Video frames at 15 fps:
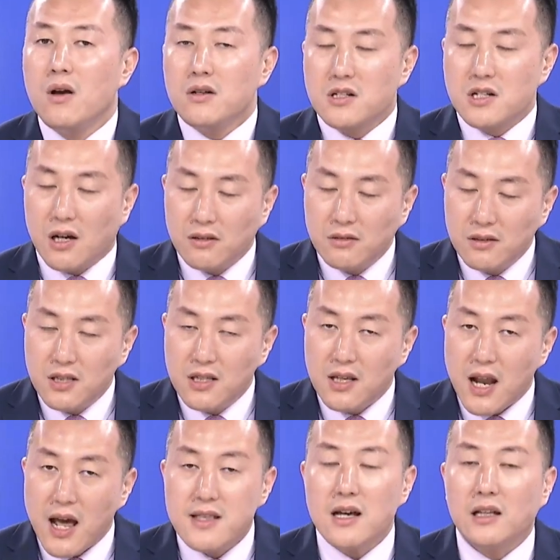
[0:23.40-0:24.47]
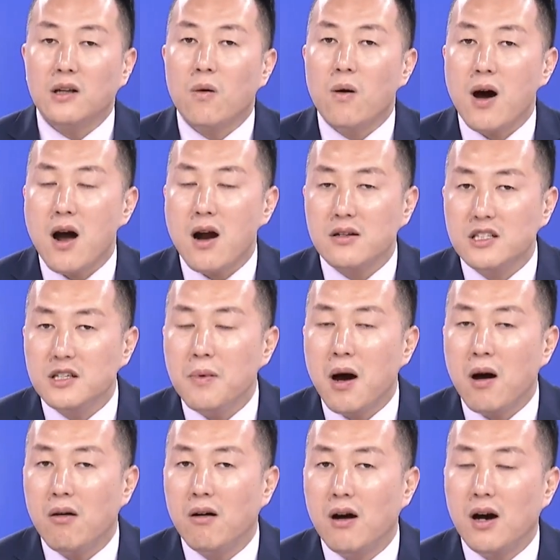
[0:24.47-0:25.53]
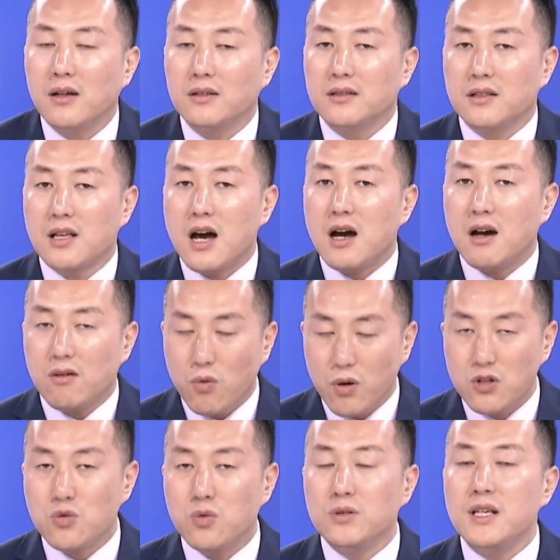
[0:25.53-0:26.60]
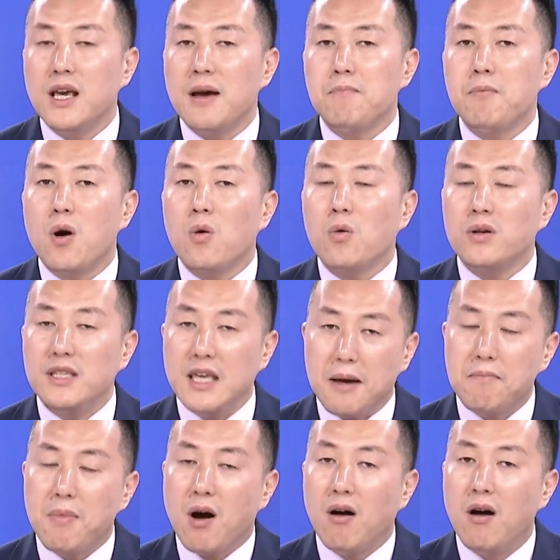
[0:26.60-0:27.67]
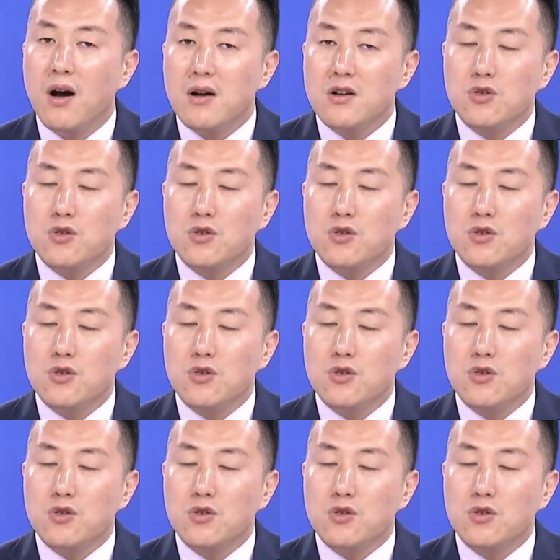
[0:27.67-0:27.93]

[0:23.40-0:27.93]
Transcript: 整体来讲的话，二季报啊，它会出现，包括年报。